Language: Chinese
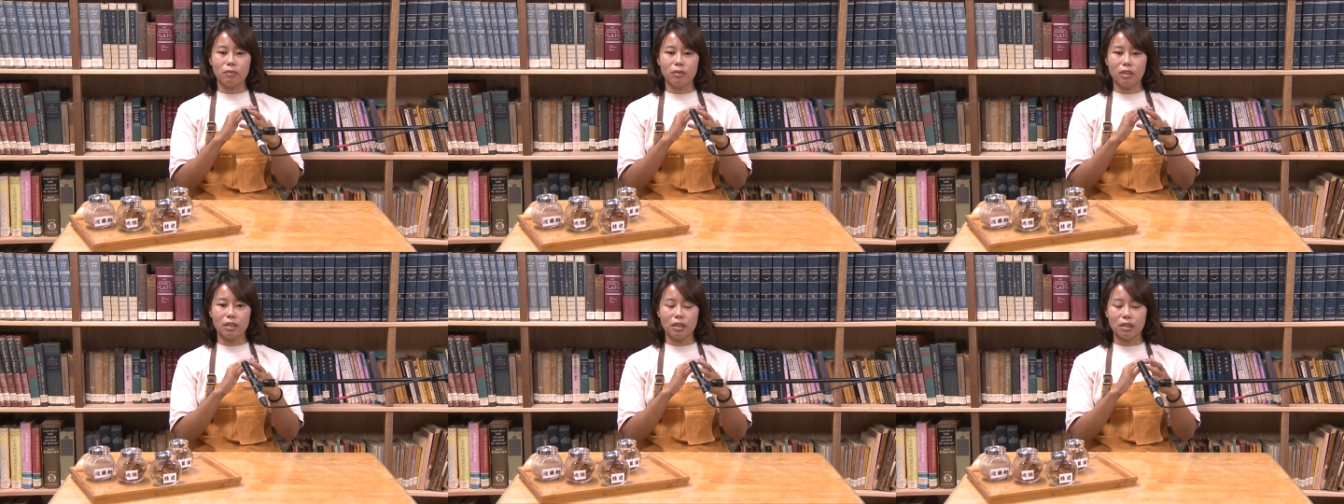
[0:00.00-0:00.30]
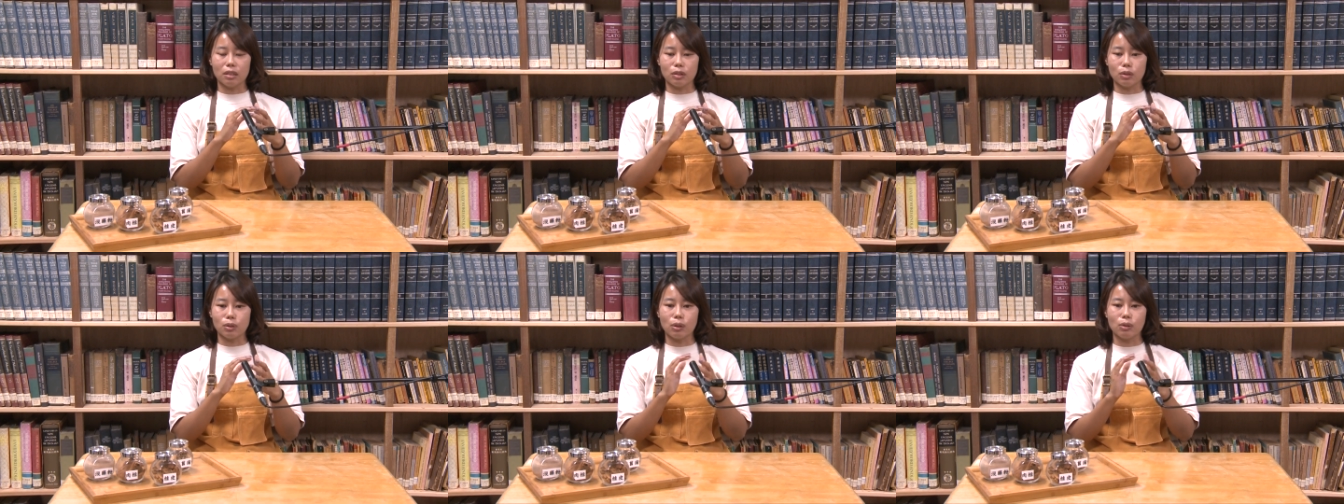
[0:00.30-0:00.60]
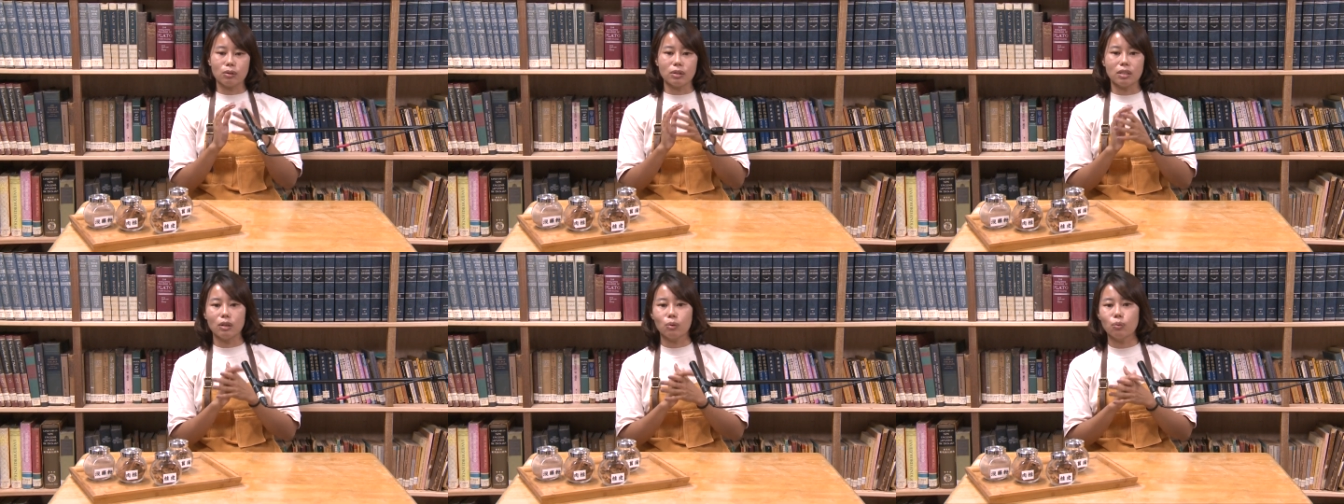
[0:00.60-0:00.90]
那个
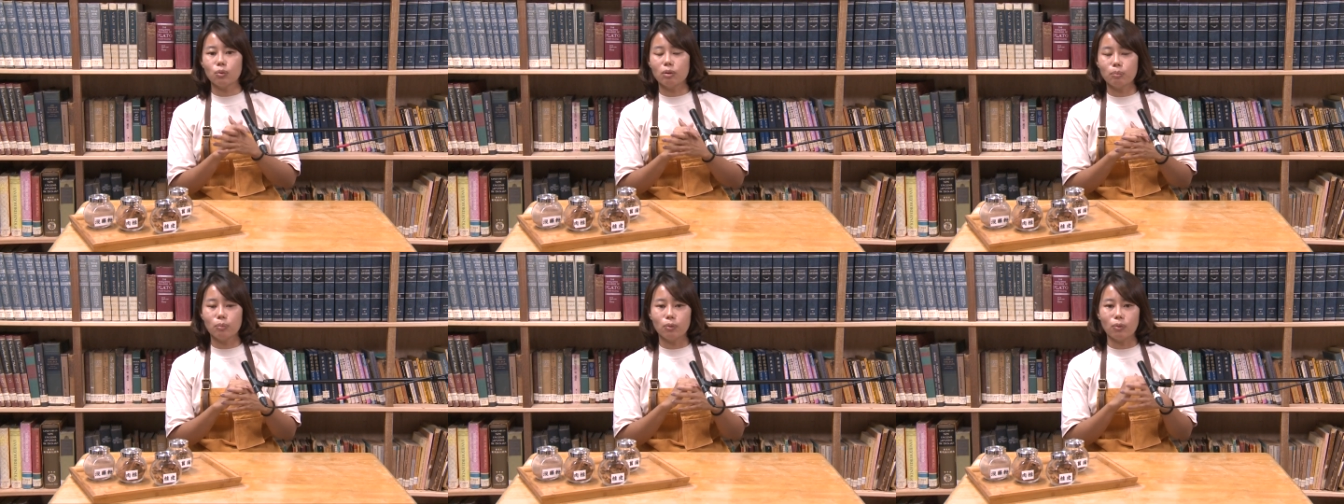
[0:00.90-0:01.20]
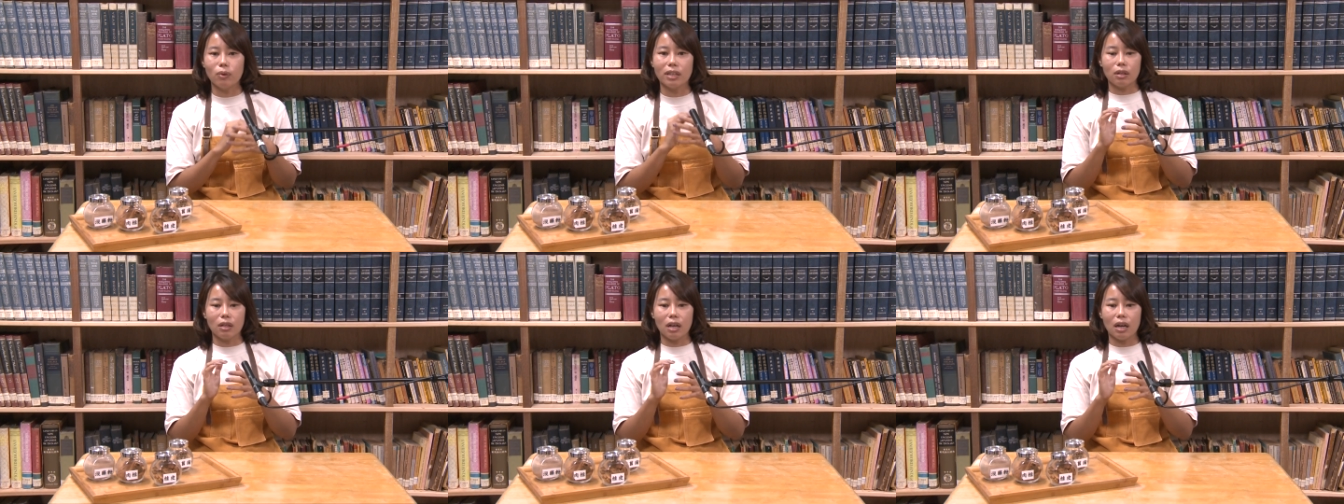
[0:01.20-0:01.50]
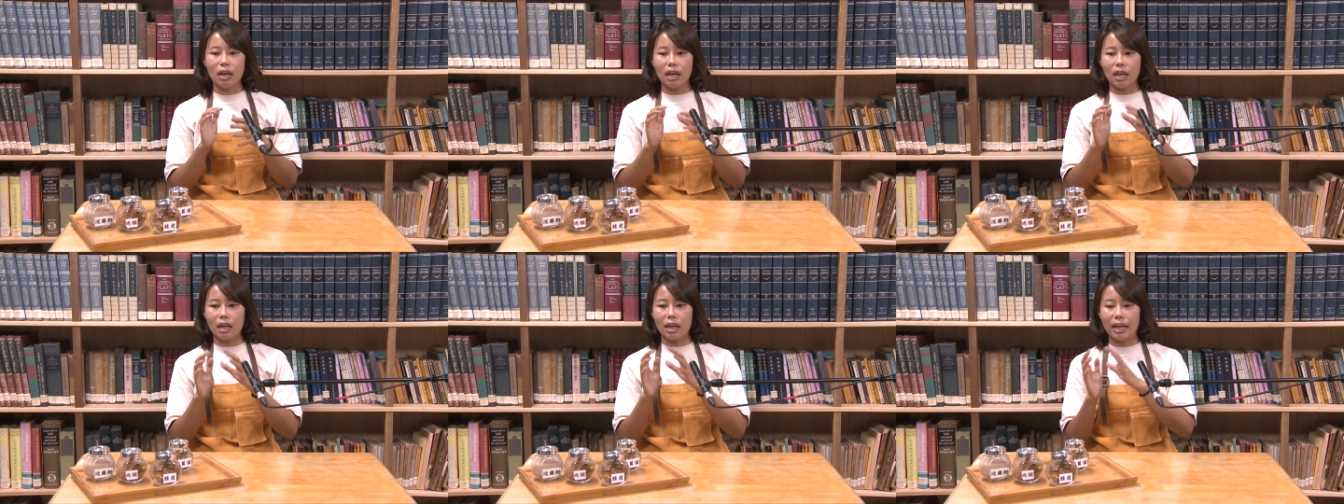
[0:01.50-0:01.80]
求神问卜啊，然
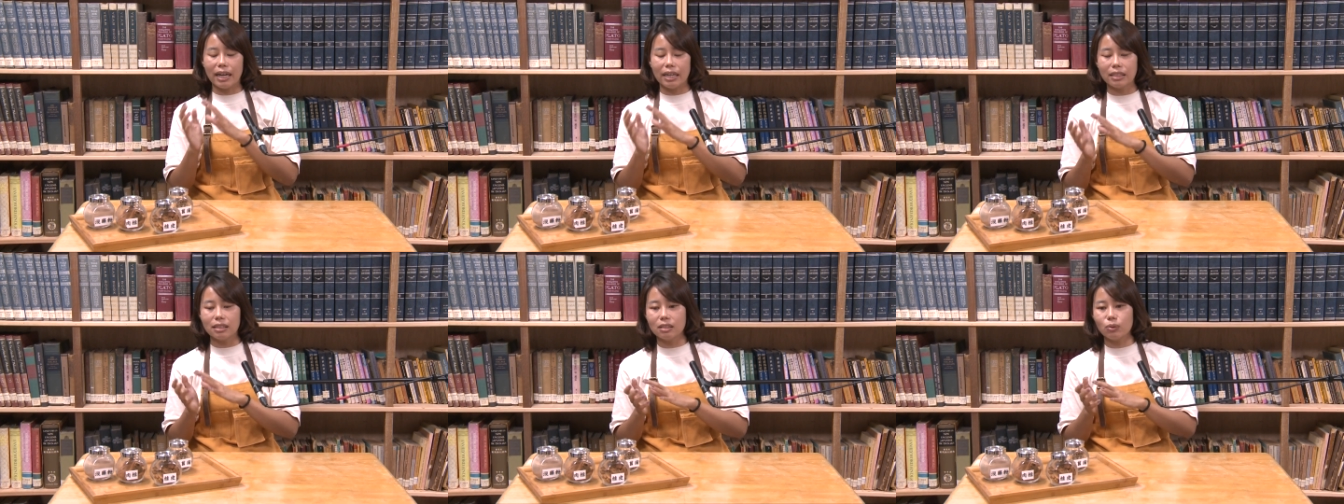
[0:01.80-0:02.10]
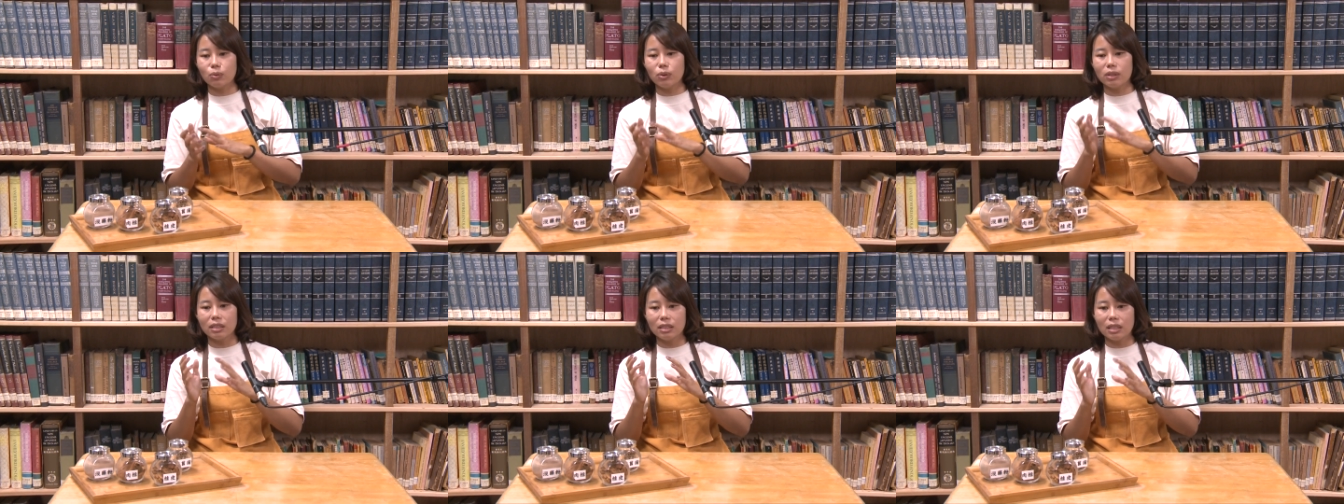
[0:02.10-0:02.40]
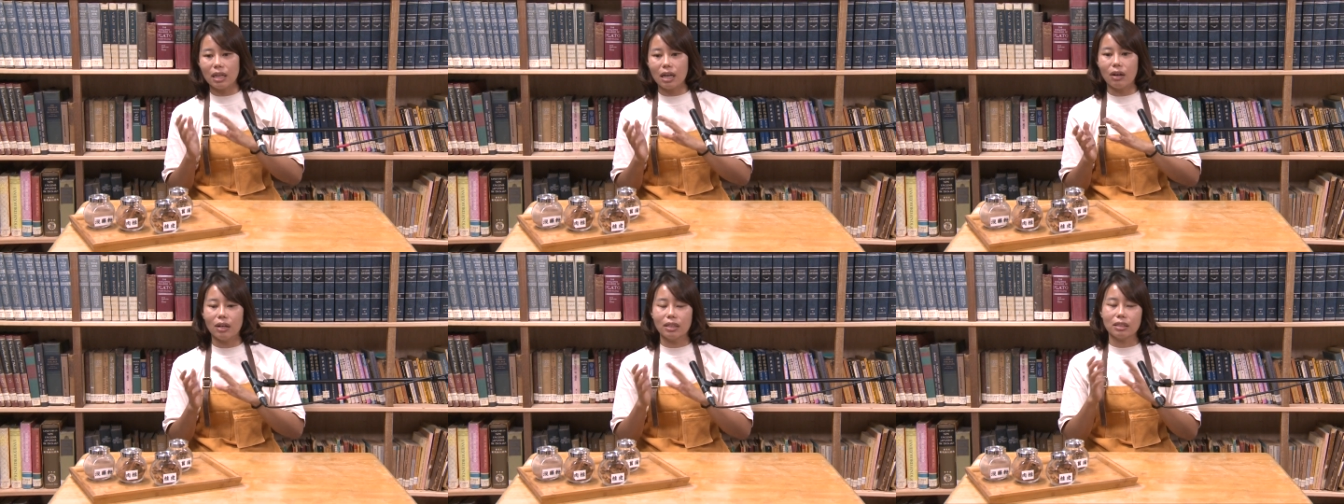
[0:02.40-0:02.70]
后还有孩子会
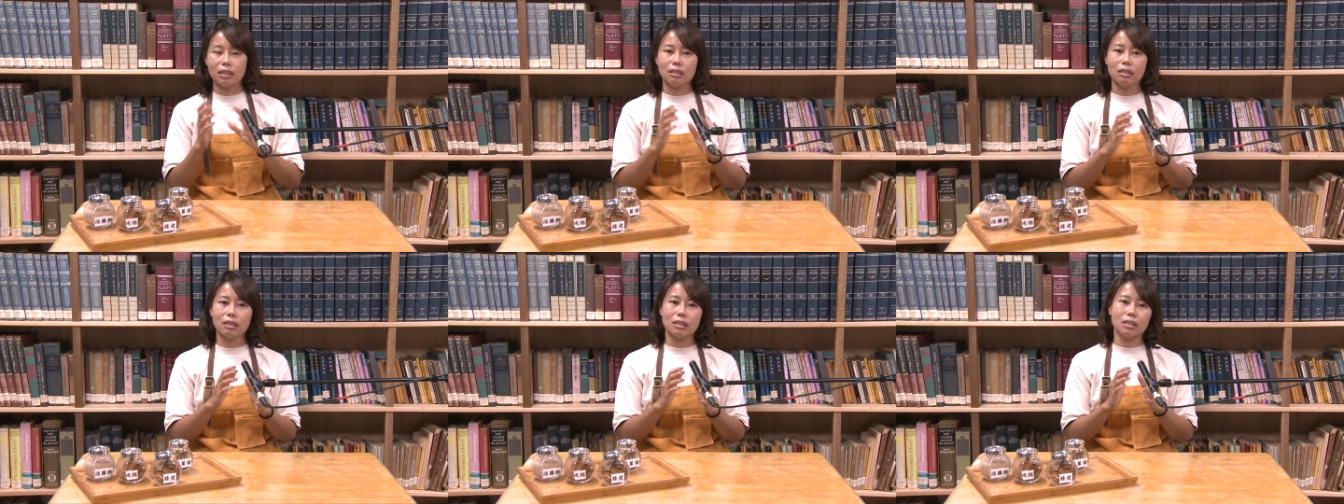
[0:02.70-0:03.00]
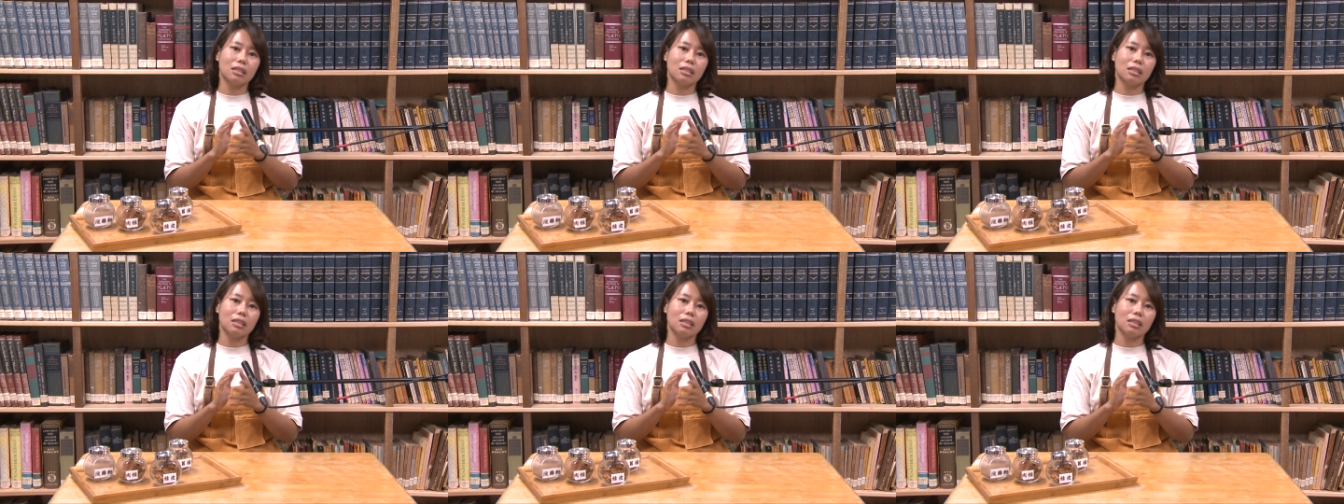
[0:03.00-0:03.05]
闹啊，等等，